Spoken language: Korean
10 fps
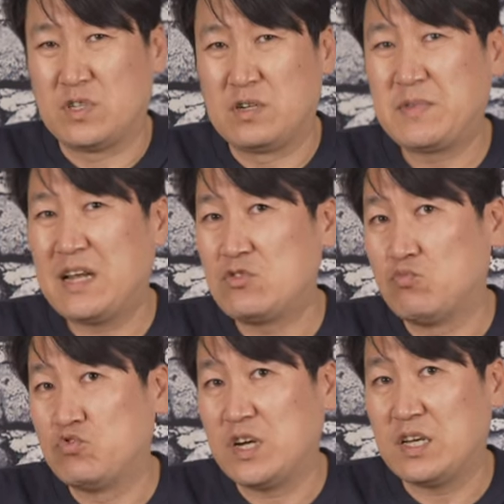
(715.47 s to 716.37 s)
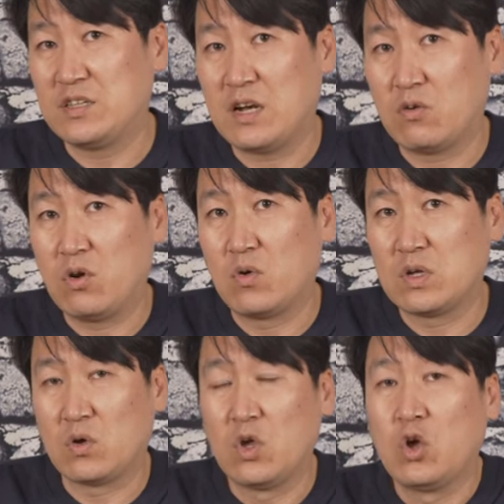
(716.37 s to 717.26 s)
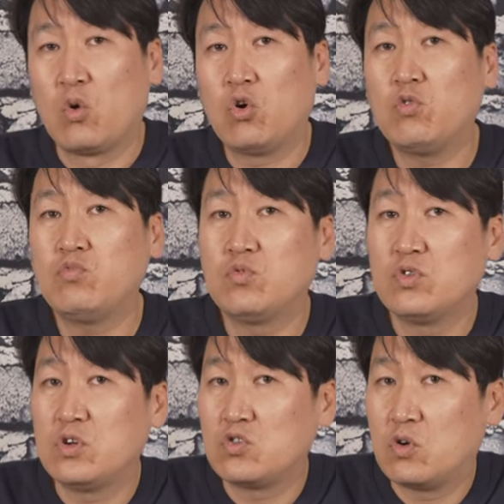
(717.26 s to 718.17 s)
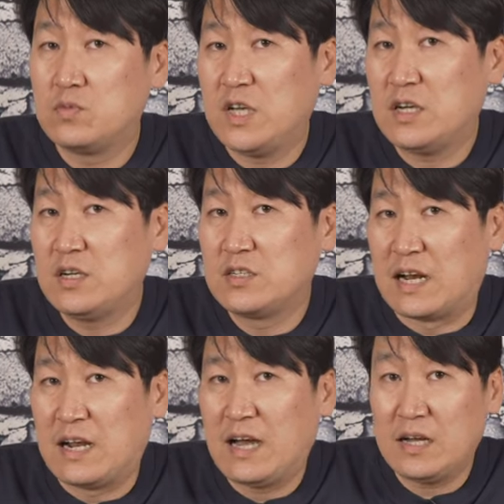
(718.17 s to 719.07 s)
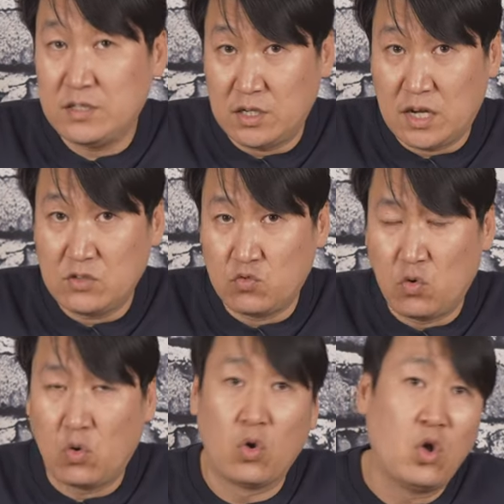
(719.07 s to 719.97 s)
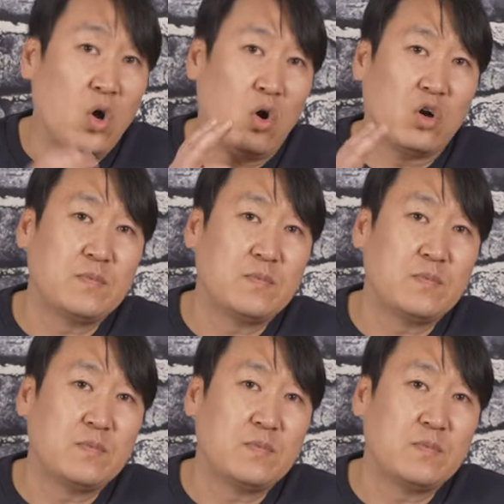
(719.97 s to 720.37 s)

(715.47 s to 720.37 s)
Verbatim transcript: 급탄에 좀 문제가 있더라고요. 그래서 그런 부분들은 조금 체크를 잘 하셔가지고 어,